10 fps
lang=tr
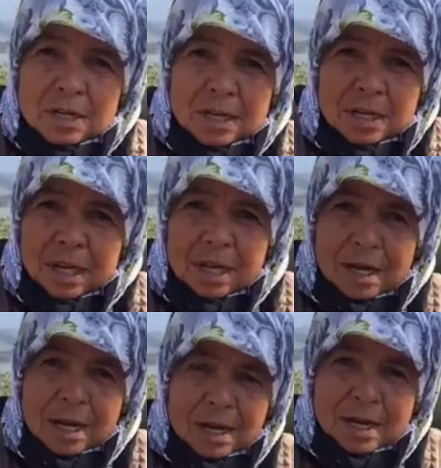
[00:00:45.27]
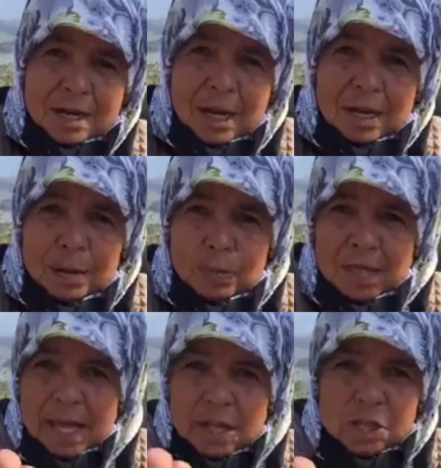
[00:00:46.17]
e, niye yara erkek?
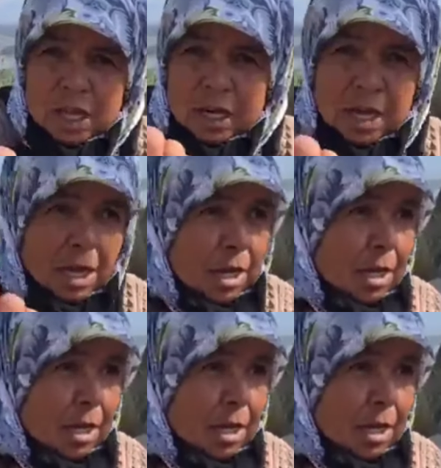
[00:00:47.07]
Bir den iş erkek.